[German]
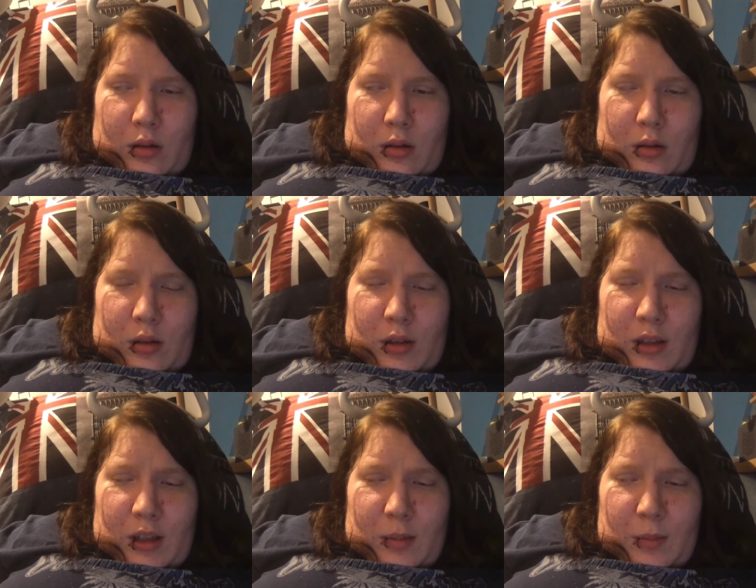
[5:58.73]

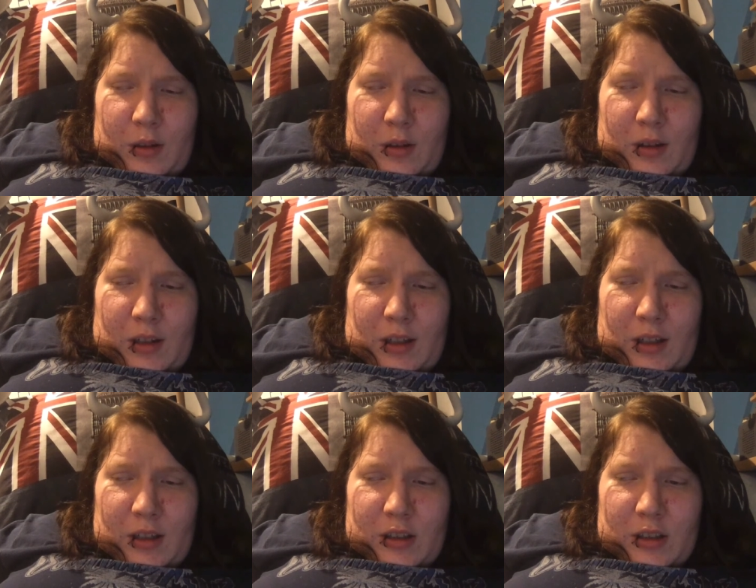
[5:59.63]
Grüne hat mir auch
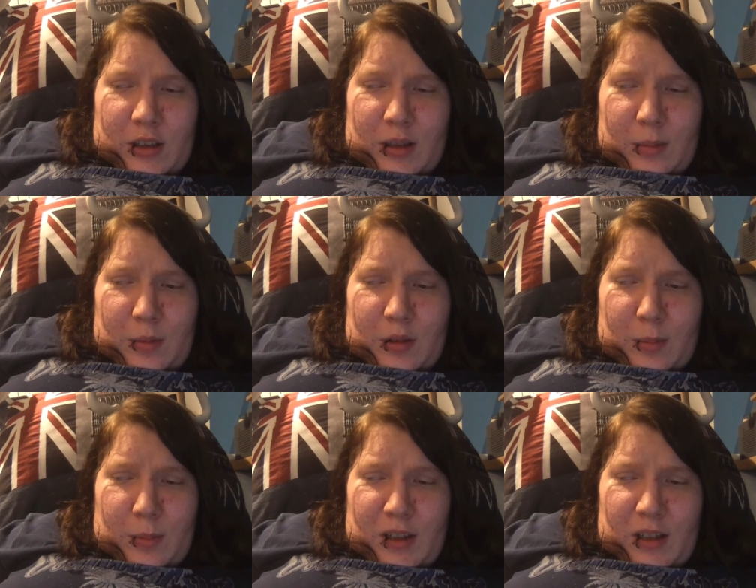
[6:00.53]
gerade geschrieben
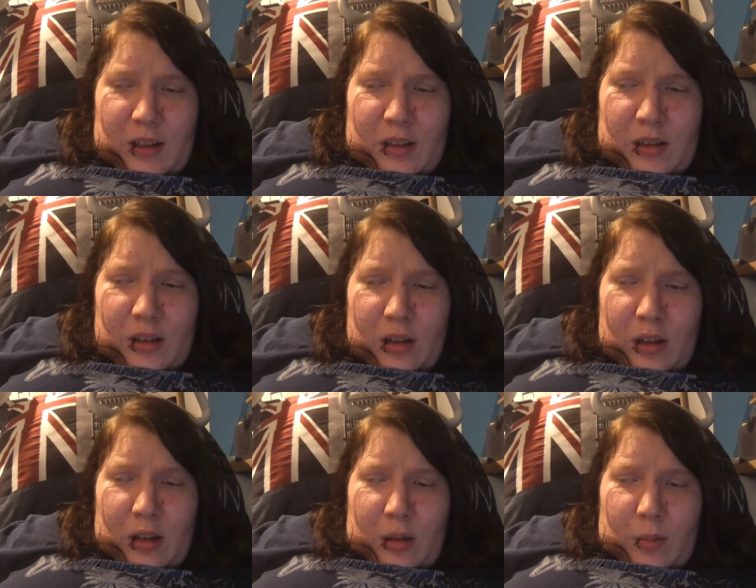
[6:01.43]
nochmal,
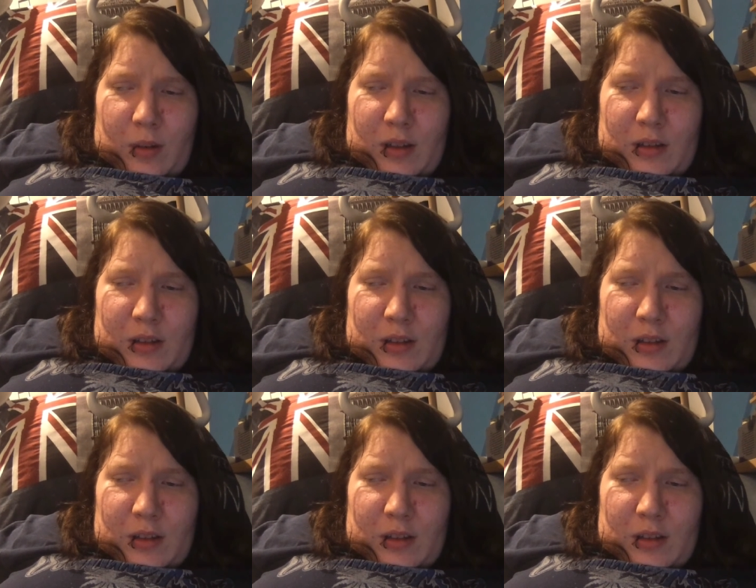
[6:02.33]
wann sie